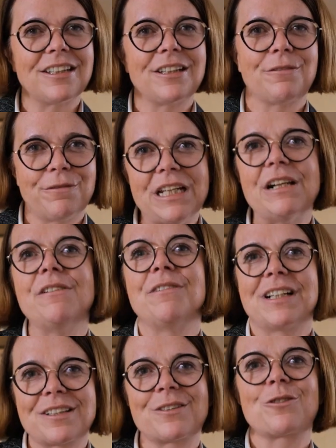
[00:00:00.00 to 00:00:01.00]
viel
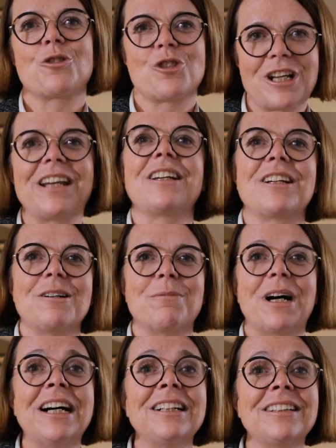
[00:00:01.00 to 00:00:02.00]
was zustande
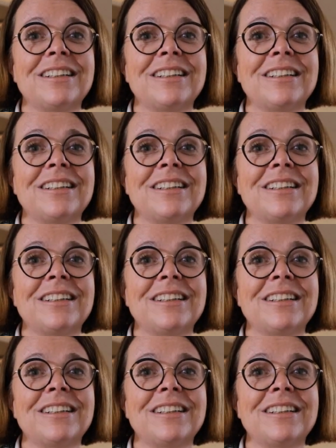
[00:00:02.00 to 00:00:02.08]
gebracht,